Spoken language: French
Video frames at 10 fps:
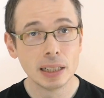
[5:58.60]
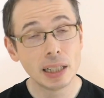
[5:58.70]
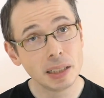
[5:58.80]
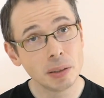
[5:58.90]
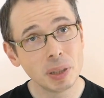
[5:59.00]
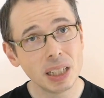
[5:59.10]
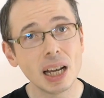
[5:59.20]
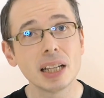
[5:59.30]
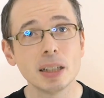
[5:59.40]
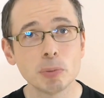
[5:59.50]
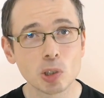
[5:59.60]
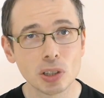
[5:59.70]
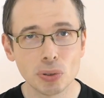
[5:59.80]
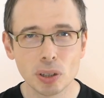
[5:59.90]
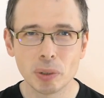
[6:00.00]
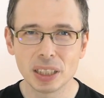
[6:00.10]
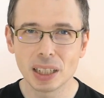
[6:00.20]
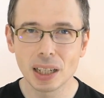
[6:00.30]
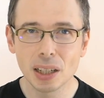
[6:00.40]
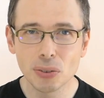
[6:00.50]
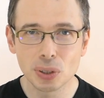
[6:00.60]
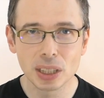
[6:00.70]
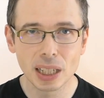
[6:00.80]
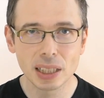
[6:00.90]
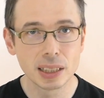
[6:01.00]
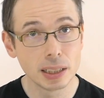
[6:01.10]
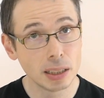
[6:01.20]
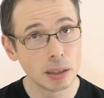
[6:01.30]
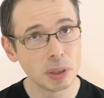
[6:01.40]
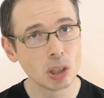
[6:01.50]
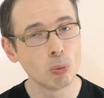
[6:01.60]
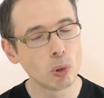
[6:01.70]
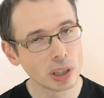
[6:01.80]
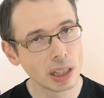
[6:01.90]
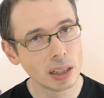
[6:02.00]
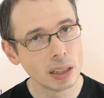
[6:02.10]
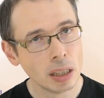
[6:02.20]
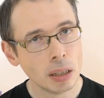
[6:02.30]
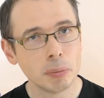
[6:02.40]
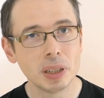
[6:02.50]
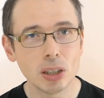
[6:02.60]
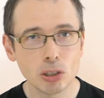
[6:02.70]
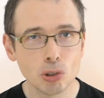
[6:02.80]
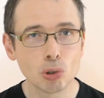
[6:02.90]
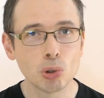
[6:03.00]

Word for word: L'anime adapte en effet de manière efficace et dynamique le manga, mais laisse de